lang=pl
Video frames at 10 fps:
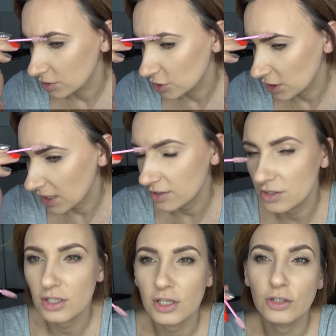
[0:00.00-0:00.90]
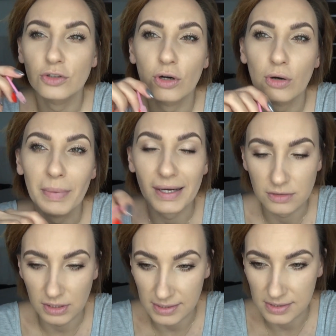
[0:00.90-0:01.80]
średnich do
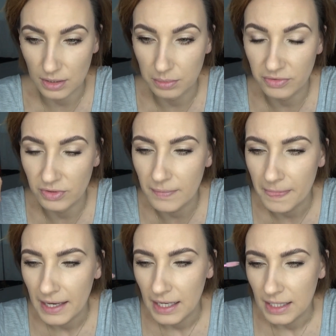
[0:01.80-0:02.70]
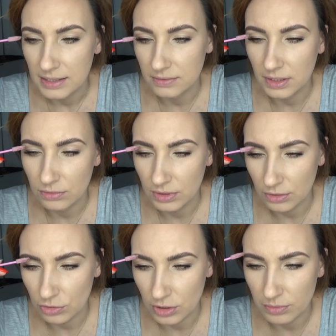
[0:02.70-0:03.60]
bardzo gęstych brwi, ze względu
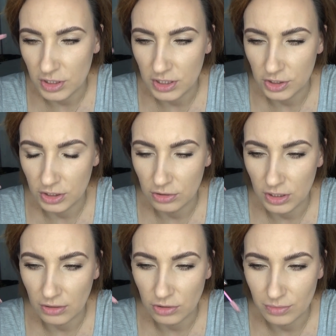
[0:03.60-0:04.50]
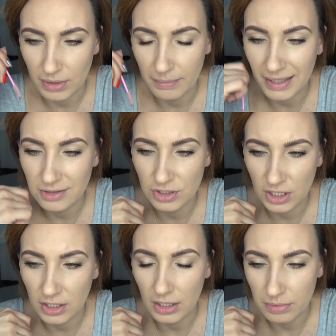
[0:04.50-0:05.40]
na to, że myślę, że jak ktoś ma bardzo
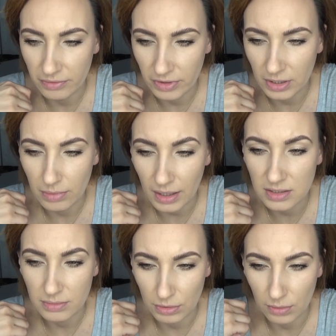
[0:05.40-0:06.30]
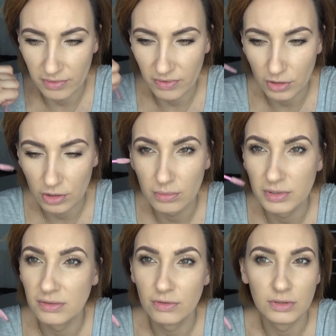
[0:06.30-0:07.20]
cienkie brwi i bardzo mało brwi, to to
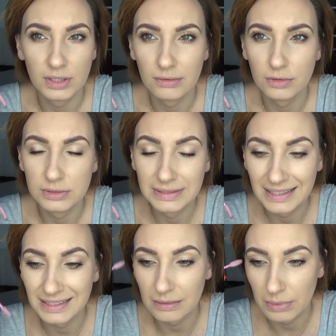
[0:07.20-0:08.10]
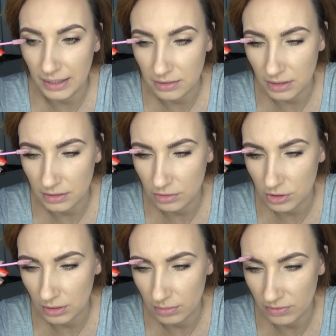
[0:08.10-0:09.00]
będzie wyglądało nie za bardzo, dlatego
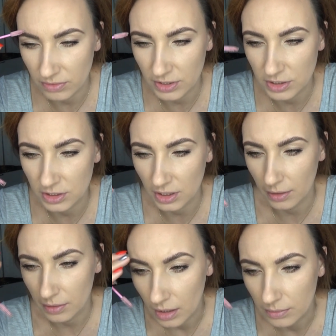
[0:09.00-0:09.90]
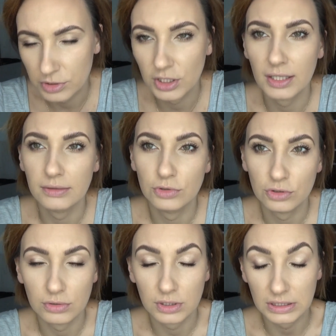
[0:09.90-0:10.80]
że te brwi właśnie się tak przykleją do
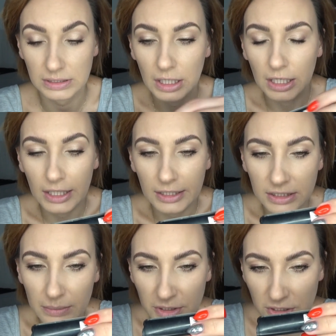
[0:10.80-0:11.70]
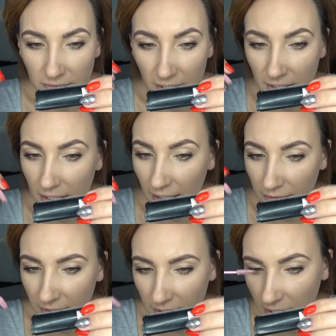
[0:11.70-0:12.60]
skóry i nie będzie fajny
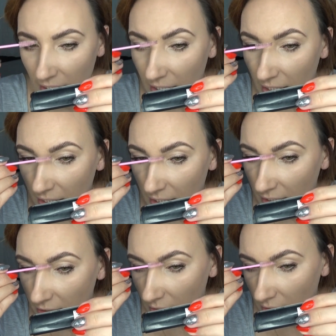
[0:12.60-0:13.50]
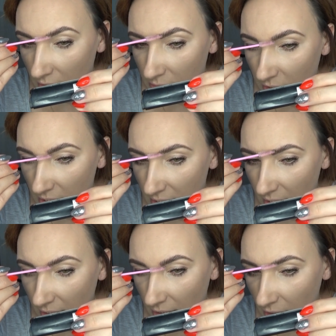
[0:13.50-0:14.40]
efekt. E, takie jest moje
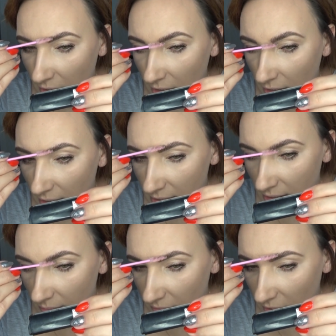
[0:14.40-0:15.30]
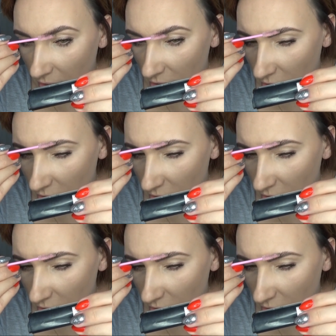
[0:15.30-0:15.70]
zdanie. I następne, jeśli się